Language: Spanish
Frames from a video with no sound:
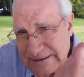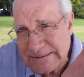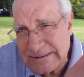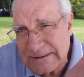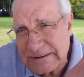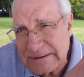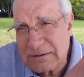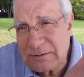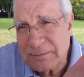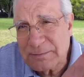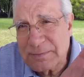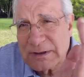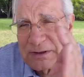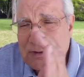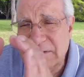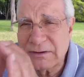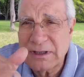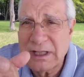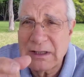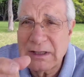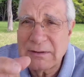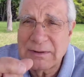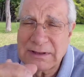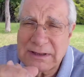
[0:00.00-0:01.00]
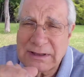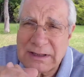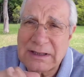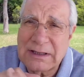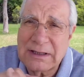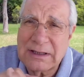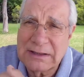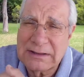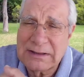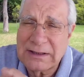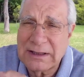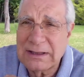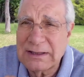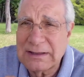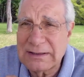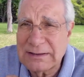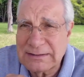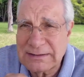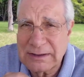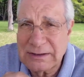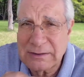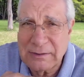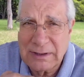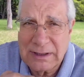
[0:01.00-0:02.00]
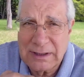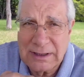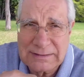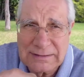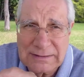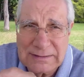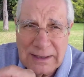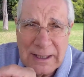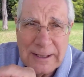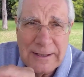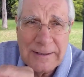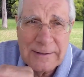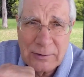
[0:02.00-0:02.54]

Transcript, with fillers: que cierto personal va a tener que estar en las escuelas